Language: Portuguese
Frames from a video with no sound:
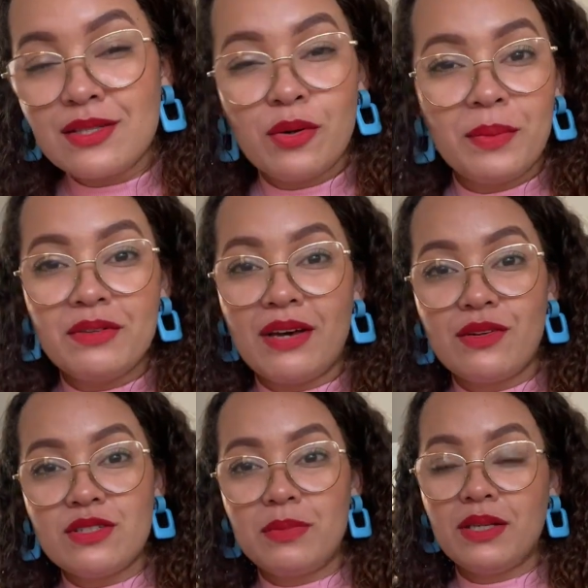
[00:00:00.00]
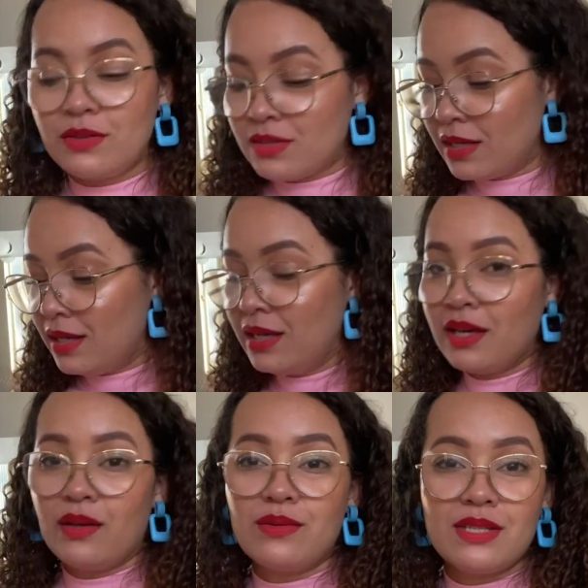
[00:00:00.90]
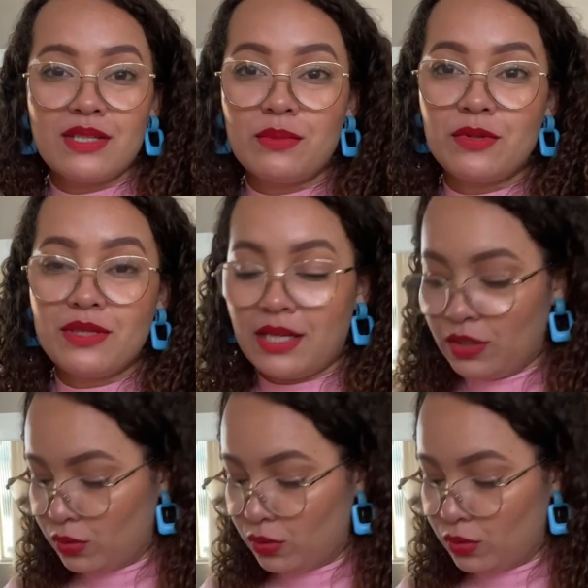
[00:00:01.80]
Comprei vários brincos. Eu não sei se eu mostrei